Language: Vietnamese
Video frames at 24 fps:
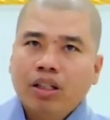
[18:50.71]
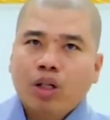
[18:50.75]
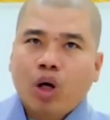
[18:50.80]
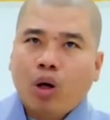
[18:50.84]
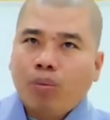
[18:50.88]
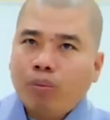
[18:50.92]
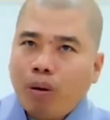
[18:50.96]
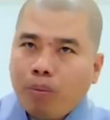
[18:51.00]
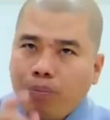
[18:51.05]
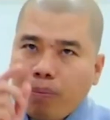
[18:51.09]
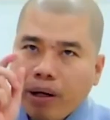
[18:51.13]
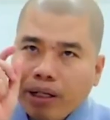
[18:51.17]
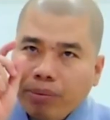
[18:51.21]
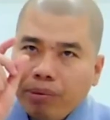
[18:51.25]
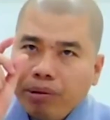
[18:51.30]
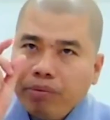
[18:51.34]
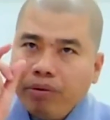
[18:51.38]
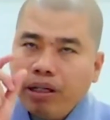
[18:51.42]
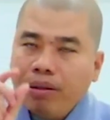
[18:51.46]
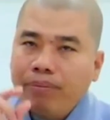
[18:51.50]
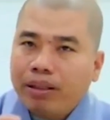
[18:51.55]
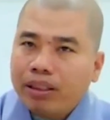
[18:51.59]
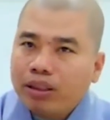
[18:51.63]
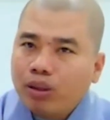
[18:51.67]
Còn một mình quý
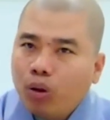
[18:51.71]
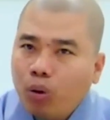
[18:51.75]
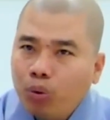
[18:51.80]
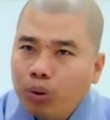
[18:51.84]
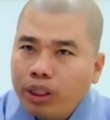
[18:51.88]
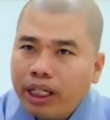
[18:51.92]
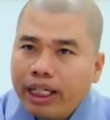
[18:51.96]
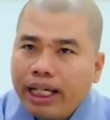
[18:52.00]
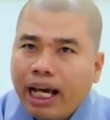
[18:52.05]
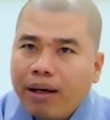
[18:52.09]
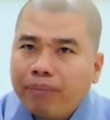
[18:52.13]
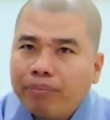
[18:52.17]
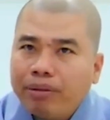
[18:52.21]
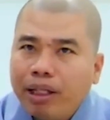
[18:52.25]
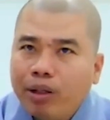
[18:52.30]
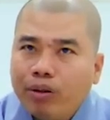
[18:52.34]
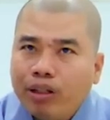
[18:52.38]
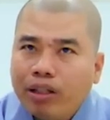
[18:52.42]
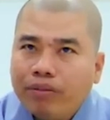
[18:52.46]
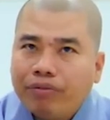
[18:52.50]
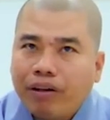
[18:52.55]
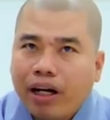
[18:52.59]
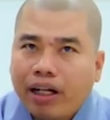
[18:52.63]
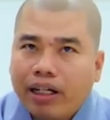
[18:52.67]
vị mà tu với cái âm
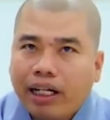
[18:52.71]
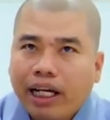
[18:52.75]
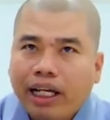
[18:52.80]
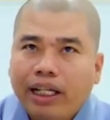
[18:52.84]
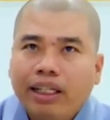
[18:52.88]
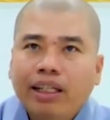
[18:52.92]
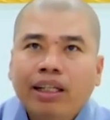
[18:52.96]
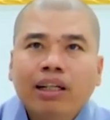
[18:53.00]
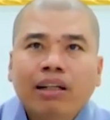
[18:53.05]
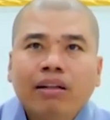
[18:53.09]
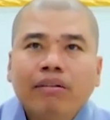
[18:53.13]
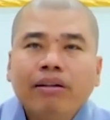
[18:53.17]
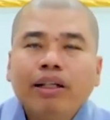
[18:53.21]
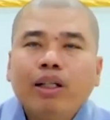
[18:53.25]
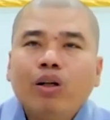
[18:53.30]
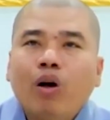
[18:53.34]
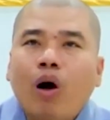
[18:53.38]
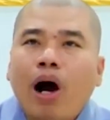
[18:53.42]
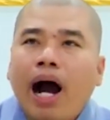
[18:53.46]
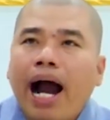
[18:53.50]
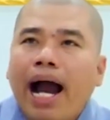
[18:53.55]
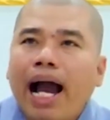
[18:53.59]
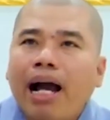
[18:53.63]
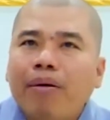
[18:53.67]
điệu niệm Phật này, quý vị
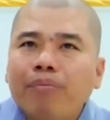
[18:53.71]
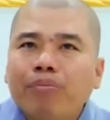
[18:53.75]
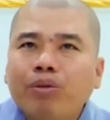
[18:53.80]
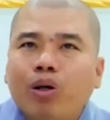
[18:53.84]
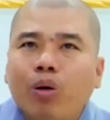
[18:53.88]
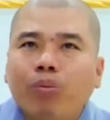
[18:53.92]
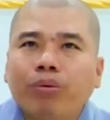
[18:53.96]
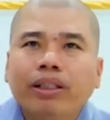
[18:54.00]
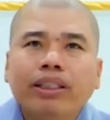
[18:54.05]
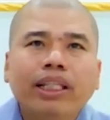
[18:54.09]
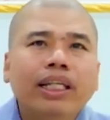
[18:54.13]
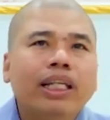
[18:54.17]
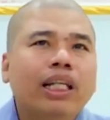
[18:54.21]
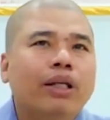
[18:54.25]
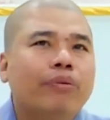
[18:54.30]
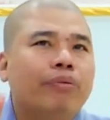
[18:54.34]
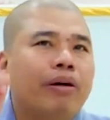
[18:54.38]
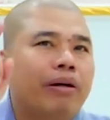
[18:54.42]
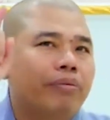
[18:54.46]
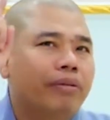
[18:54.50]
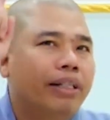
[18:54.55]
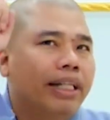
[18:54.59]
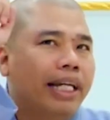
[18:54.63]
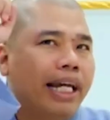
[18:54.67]
hòa âm cùng với tiếng niệm
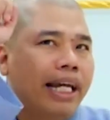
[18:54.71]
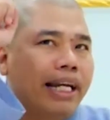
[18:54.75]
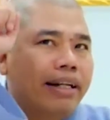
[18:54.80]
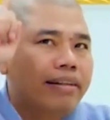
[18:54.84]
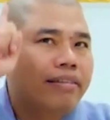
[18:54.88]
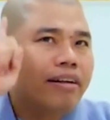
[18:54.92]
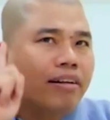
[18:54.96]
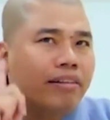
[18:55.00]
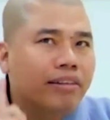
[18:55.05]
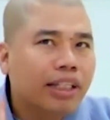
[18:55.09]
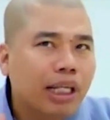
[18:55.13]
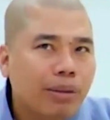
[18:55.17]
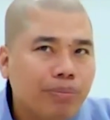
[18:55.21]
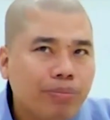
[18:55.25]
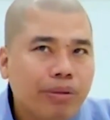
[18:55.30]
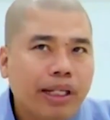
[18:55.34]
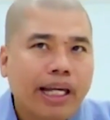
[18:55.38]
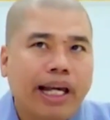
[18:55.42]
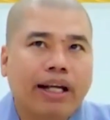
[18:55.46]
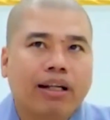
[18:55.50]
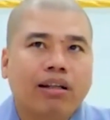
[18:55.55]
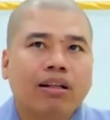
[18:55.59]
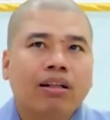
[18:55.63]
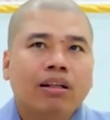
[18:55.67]
Phật, quý vị nghe rất nhịp
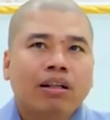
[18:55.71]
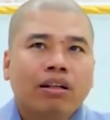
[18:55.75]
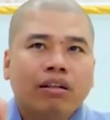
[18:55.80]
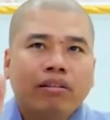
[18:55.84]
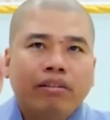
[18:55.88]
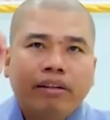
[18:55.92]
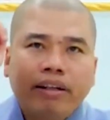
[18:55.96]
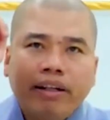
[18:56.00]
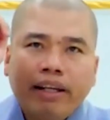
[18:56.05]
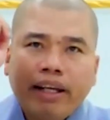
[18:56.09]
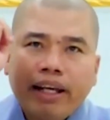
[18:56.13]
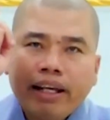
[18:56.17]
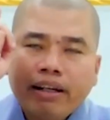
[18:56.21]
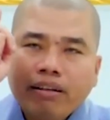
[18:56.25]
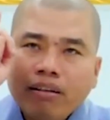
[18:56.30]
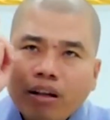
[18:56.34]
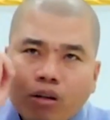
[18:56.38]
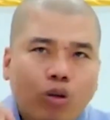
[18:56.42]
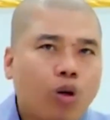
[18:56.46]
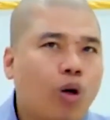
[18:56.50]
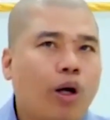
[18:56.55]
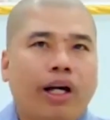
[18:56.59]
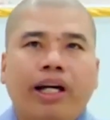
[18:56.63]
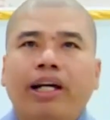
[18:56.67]
nhàng, nghe
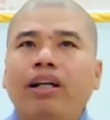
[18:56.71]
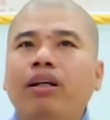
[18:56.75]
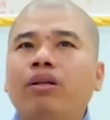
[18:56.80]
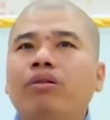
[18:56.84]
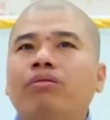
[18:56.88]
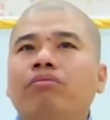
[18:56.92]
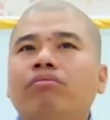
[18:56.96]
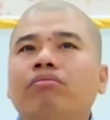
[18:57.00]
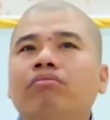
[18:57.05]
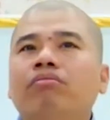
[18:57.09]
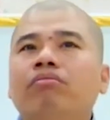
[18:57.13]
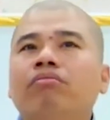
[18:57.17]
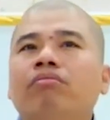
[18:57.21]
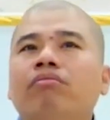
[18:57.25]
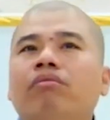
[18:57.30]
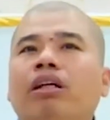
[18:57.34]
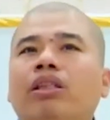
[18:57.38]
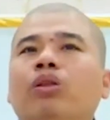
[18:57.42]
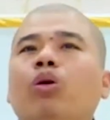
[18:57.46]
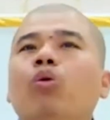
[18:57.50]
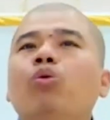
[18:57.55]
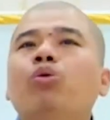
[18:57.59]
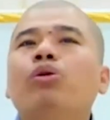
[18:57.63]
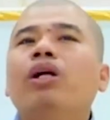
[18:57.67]
rất khỏe luôn
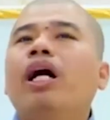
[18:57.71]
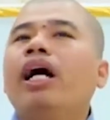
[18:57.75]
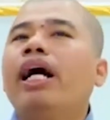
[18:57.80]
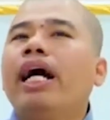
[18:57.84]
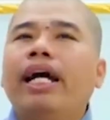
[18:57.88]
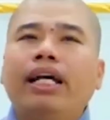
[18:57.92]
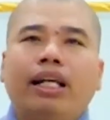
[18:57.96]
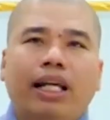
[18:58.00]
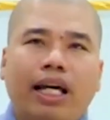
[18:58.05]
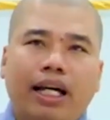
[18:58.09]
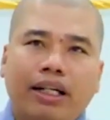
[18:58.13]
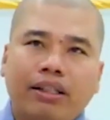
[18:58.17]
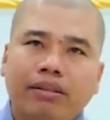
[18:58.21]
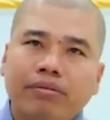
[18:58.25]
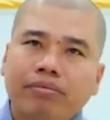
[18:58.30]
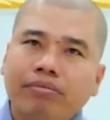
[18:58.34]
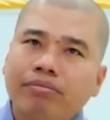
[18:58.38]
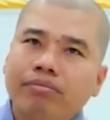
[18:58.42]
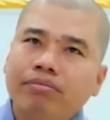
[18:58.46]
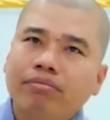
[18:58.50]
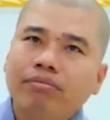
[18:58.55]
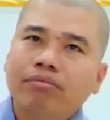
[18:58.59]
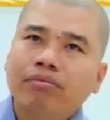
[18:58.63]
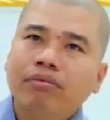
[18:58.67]
và tu rất an lạc.
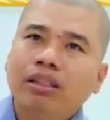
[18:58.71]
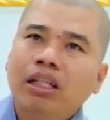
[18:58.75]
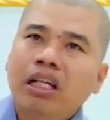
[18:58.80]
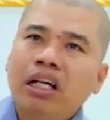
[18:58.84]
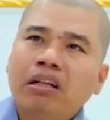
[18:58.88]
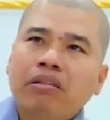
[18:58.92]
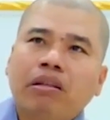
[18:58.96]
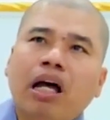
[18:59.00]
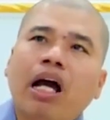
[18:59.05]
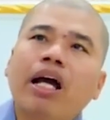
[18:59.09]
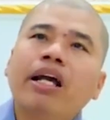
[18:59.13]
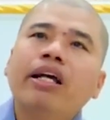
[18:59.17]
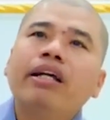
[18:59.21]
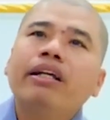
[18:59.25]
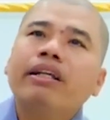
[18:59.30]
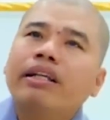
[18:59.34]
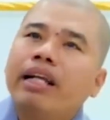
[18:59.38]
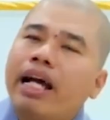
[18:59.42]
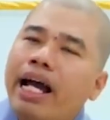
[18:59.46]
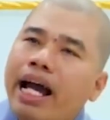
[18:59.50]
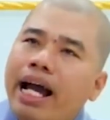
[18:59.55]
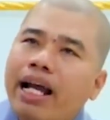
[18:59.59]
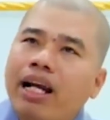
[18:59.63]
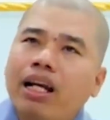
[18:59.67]
Thì
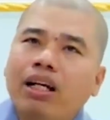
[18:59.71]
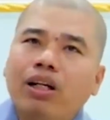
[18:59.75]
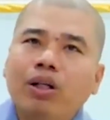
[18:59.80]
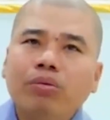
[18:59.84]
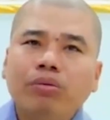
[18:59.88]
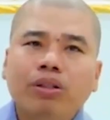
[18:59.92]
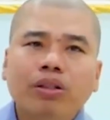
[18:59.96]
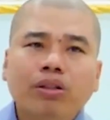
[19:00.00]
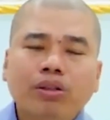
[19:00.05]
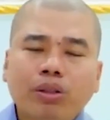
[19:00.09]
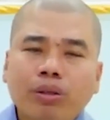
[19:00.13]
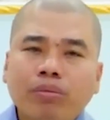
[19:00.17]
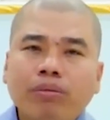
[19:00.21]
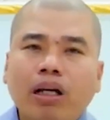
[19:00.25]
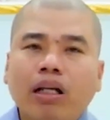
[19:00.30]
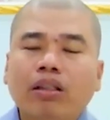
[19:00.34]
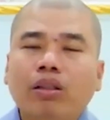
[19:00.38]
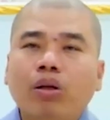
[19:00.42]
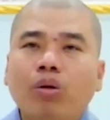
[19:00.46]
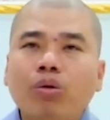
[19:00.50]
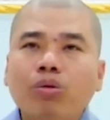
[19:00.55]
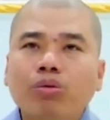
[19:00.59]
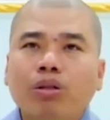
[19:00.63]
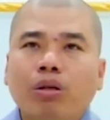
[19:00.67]
ra là lúc trước chúng
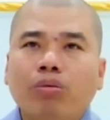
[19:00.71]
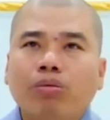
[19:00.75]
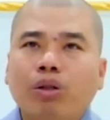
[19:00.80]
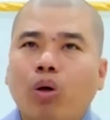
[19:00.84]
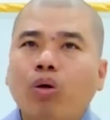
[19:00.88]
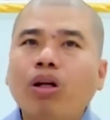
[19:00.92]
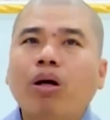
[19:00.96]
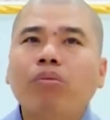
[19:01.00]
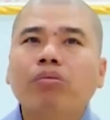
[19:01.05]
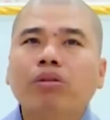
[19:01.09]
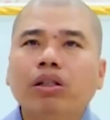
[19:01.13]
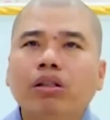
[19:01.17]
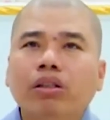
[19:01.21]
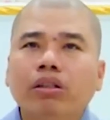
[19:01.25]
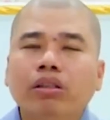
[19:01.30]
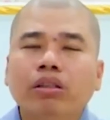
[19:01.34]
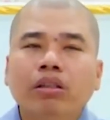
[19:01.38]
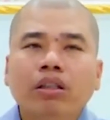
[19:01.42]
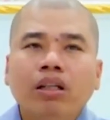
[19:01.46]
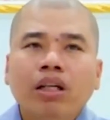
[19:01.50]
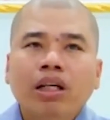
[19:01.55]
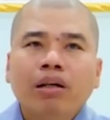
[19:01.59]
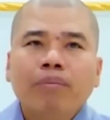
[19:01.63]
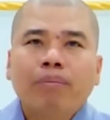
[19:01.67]
ta tu trong chỗ đông người
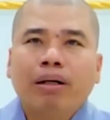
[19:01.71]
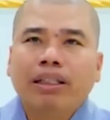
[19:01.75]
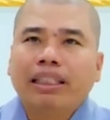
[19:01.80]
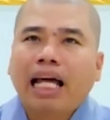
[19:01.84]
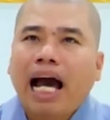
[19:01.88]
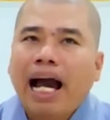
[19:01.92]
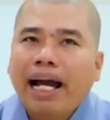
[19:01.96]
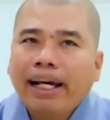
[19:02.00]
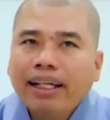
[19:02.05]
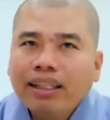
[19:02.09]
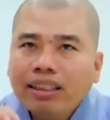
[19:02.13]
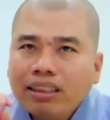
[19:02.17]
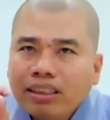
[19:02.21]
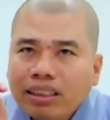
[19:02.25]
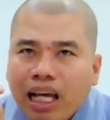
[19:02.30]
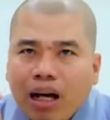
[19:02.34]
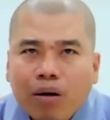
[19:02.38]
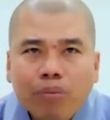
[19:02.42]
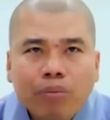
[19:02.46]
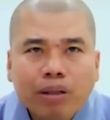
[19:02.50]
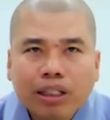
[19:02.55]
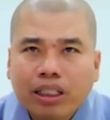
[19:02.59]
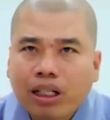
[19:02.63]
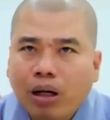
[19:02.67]
mà tại
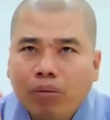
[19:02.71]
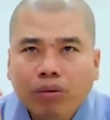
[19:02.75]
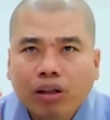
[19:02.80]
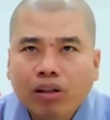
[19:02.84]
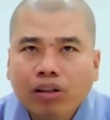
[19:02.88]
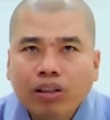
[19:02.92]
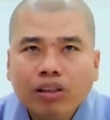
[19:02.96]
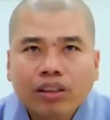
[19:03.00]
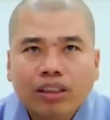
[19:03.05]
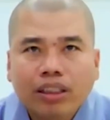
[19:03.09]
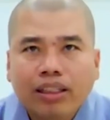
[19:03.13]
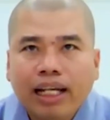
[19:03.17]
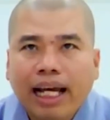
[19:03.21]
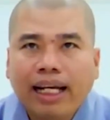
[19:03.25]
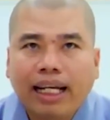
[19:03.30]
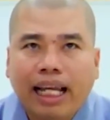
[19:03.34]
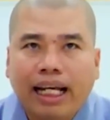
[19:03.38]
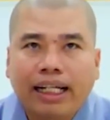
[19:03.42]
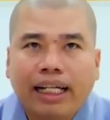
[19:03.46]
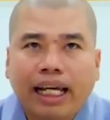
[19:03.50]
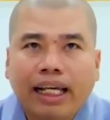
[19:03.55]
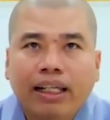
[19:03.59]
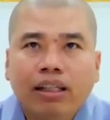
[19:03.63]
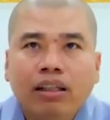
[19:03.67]
sao mình không hưởng được sự an
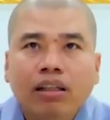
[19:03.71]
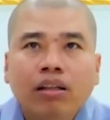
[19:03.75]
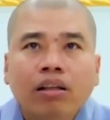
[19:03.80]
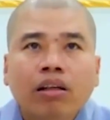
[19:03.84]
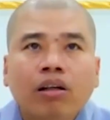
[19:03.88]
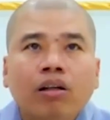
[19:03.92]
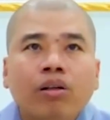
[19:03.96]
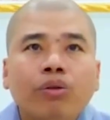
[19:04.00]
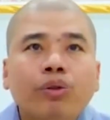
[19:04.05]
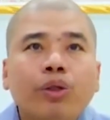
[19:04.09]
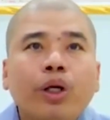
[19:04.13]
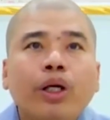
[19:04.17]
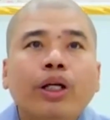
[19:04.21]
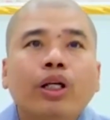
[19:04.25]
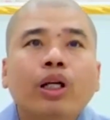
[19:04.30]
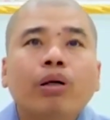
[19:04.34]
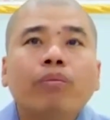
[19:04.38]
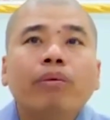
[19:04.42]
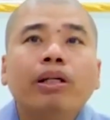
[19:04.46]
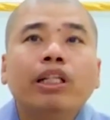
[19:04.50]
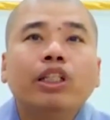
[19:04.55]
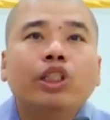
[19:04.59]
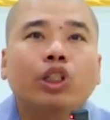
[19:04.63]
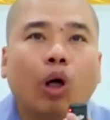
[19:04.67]
lạc này? Vì
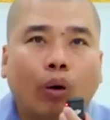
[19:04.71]
nó bị